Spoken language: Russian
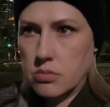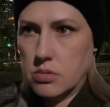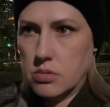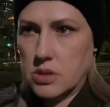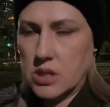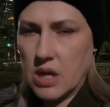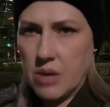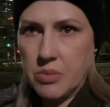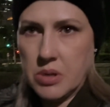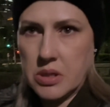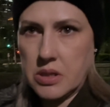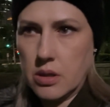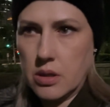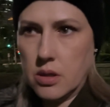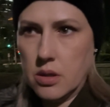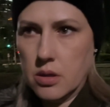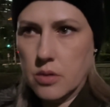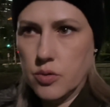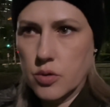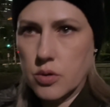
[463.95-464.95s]
самых
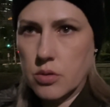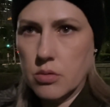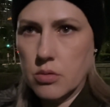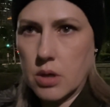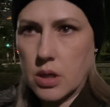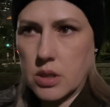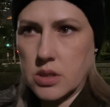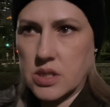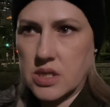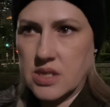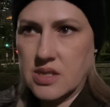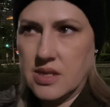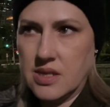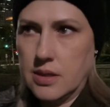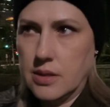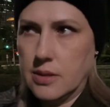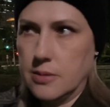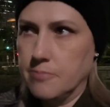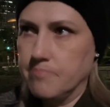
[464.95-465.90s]
таких вот, ну как сказать,